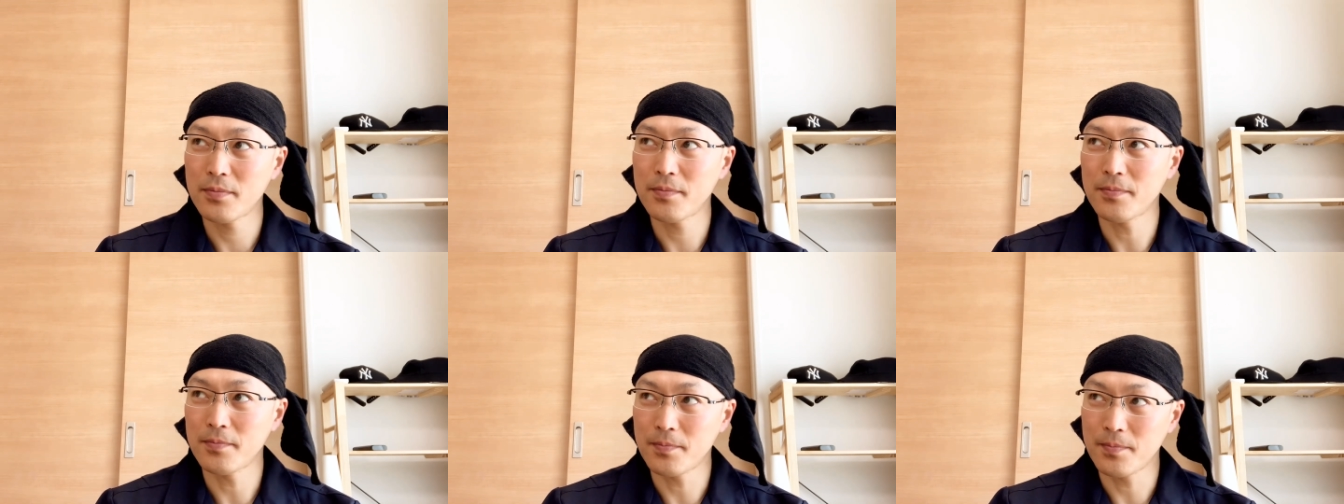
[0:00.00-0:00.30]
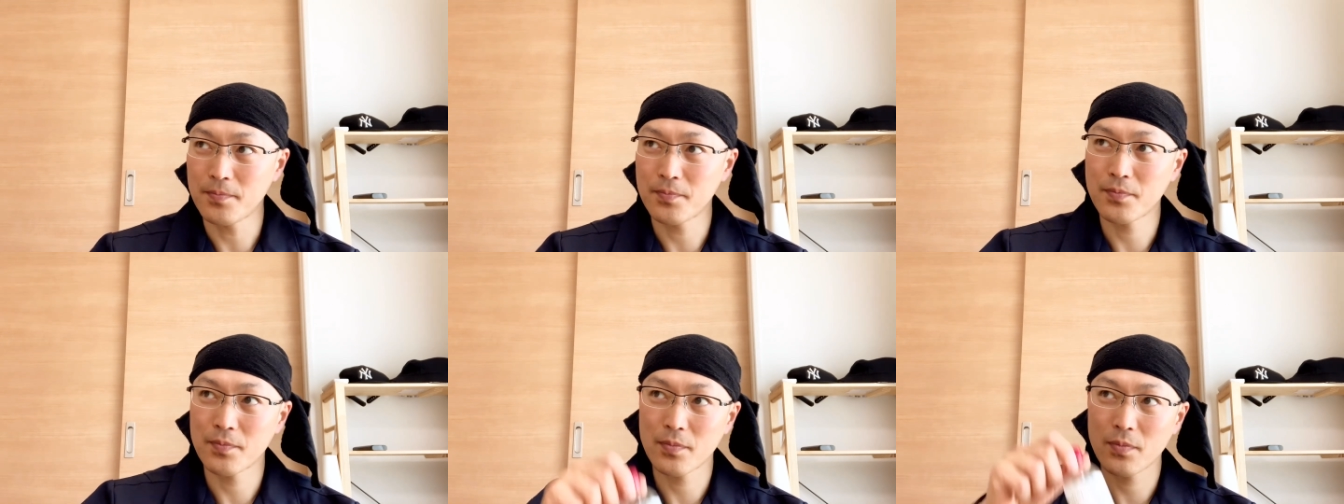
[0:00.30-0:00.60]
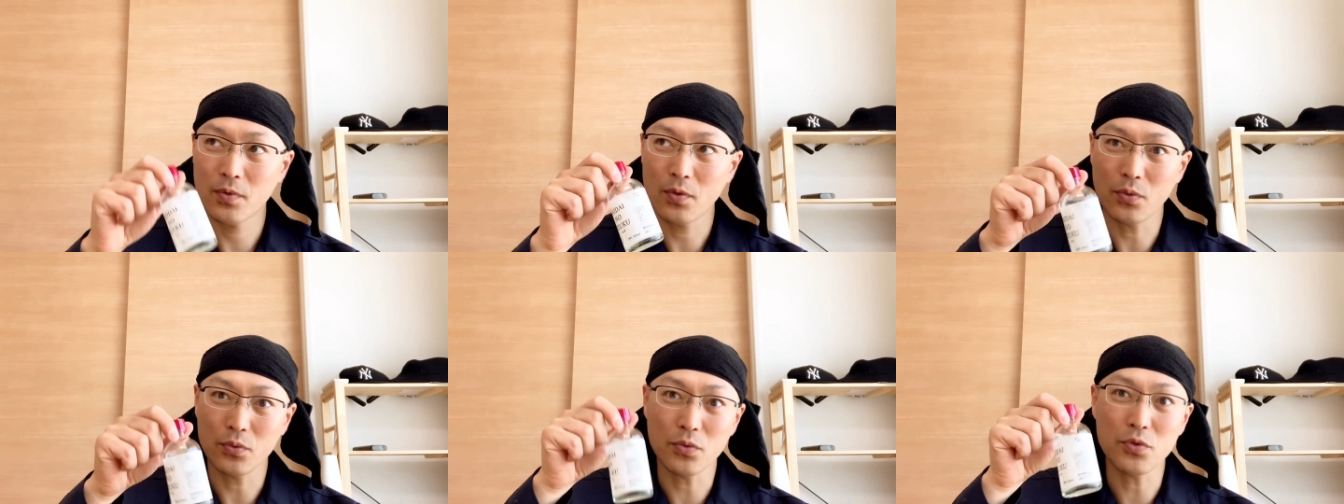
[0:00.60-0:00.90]
うん、
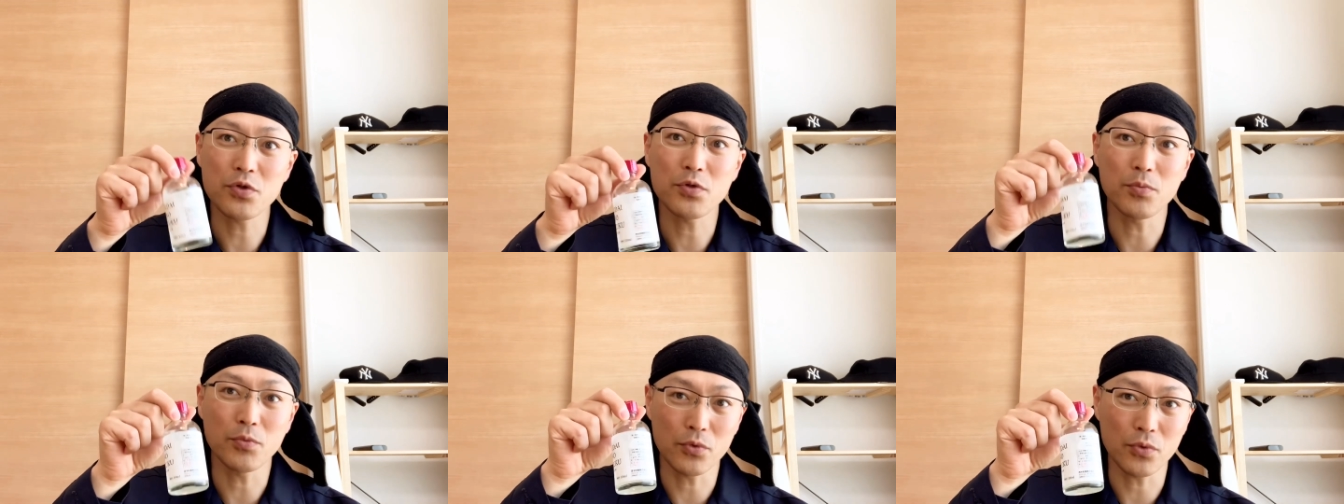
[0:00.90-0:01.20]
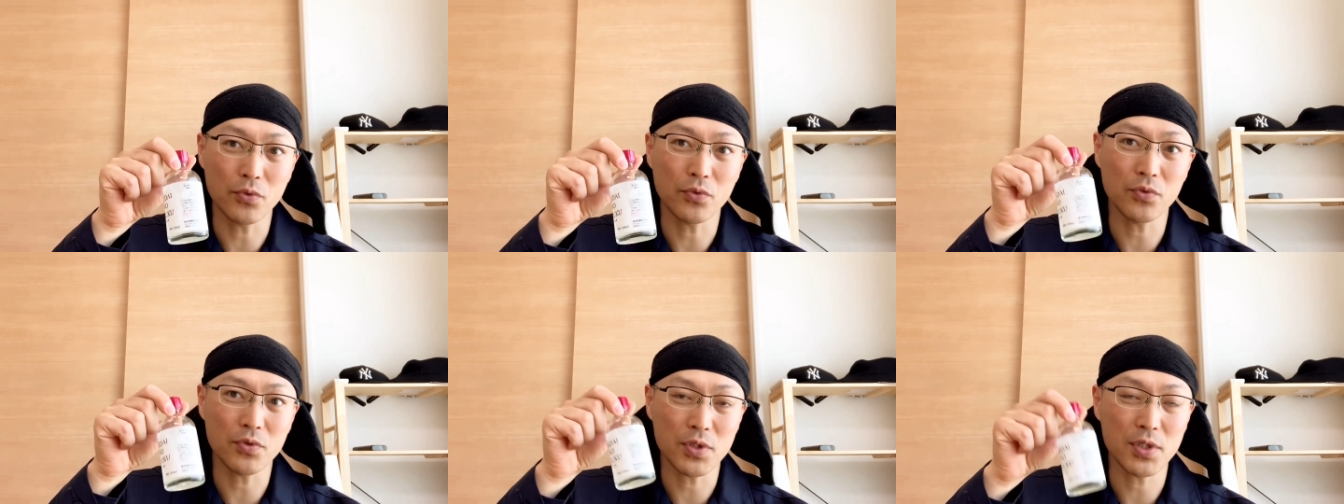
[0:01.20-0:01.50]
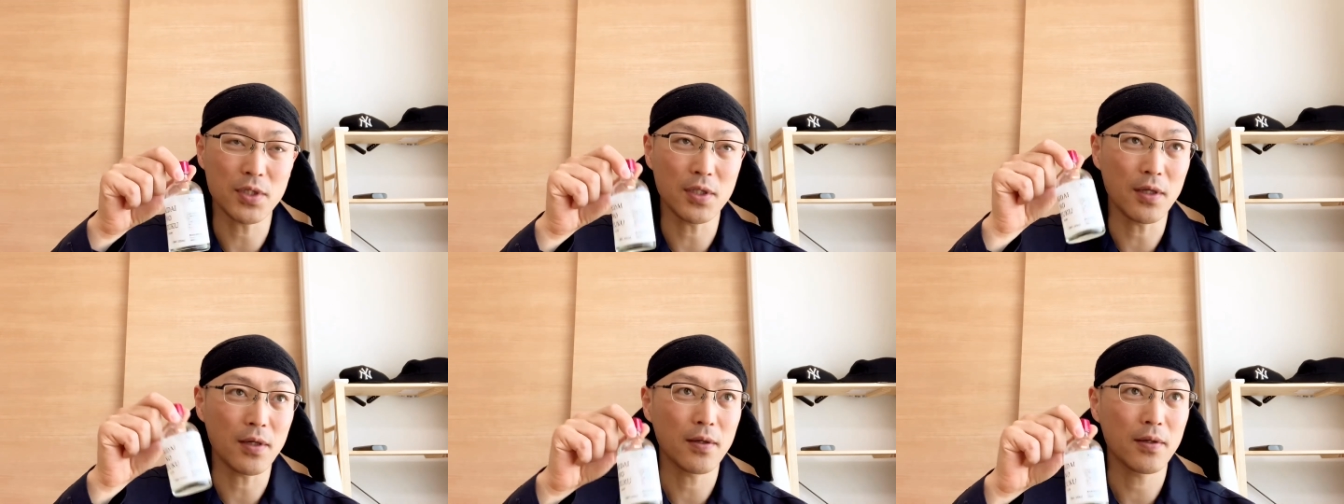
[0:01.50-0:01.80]
落とすものと
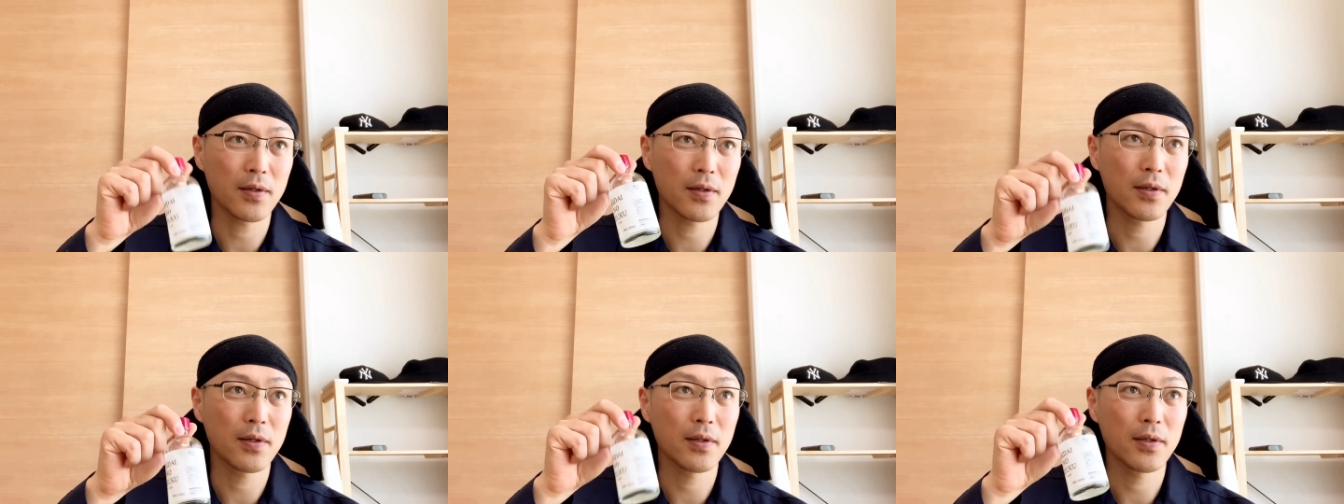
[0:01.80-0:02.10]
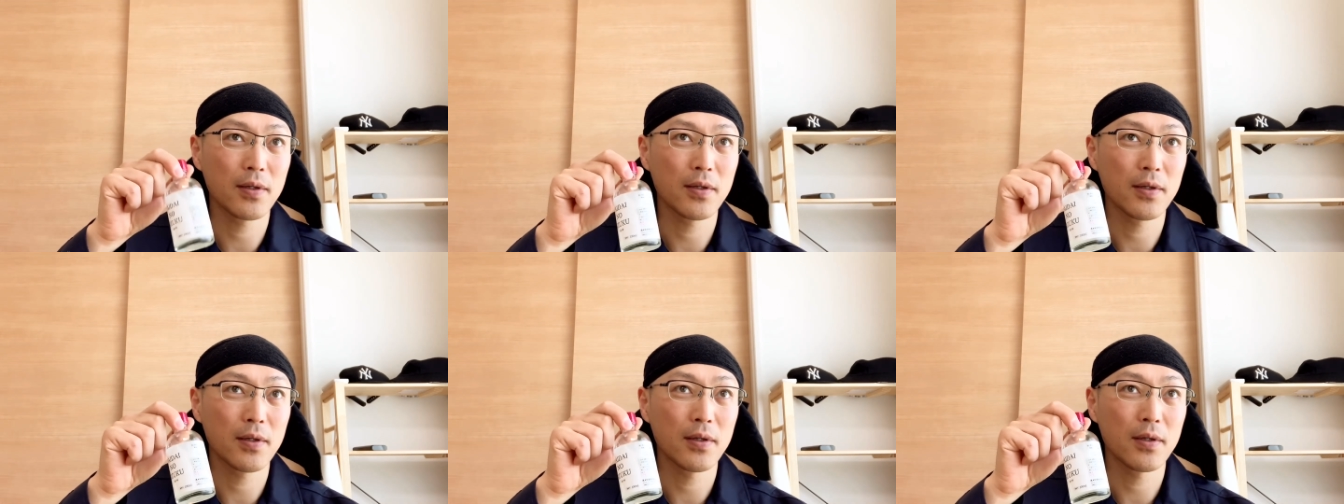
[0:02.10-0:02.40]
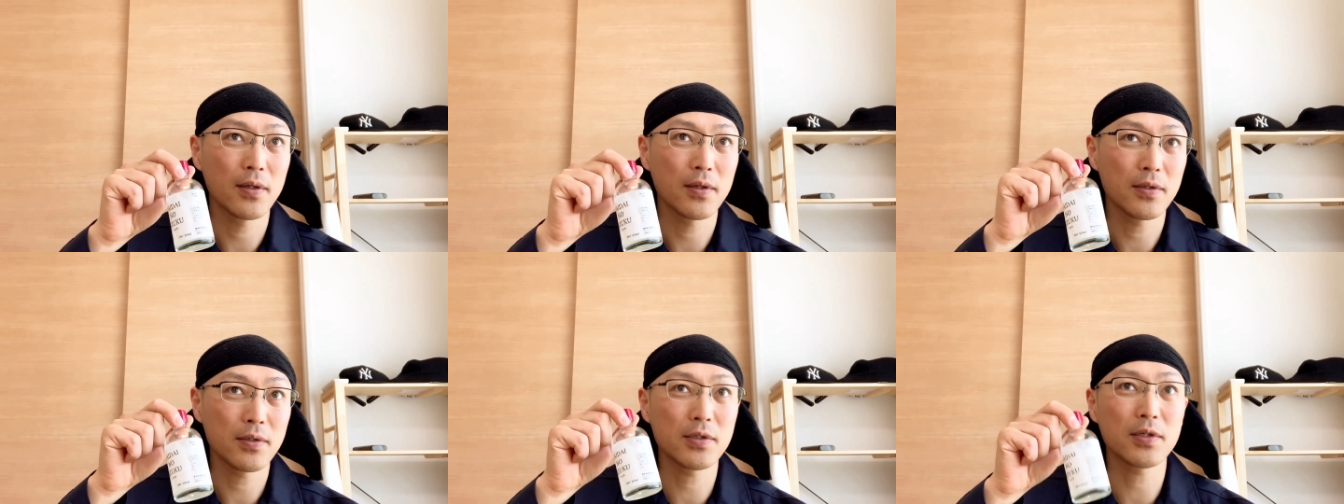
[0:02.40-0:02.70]
して
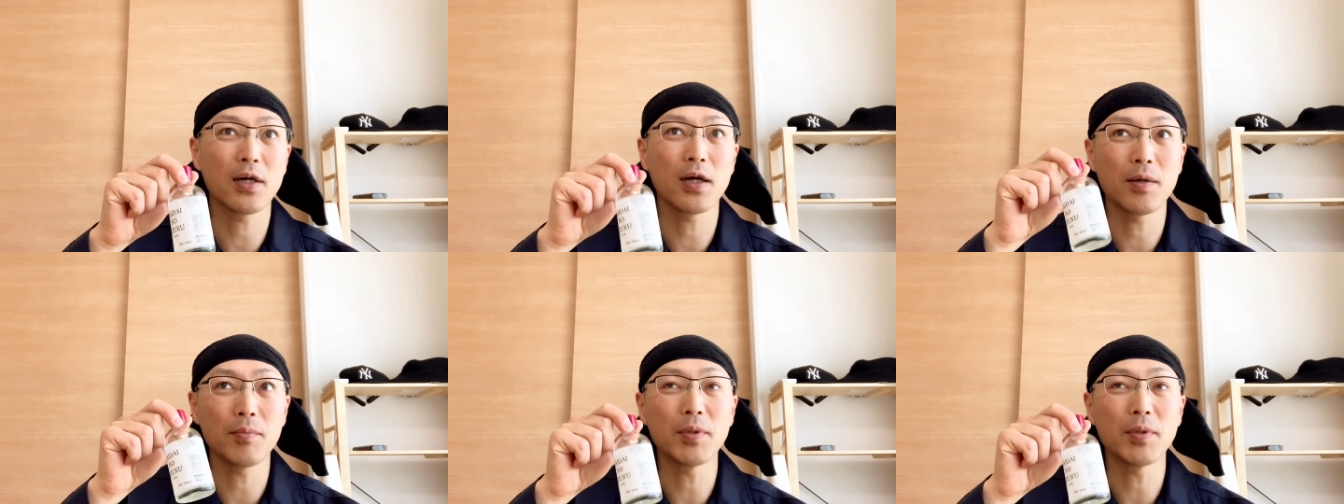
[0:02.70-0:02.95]
使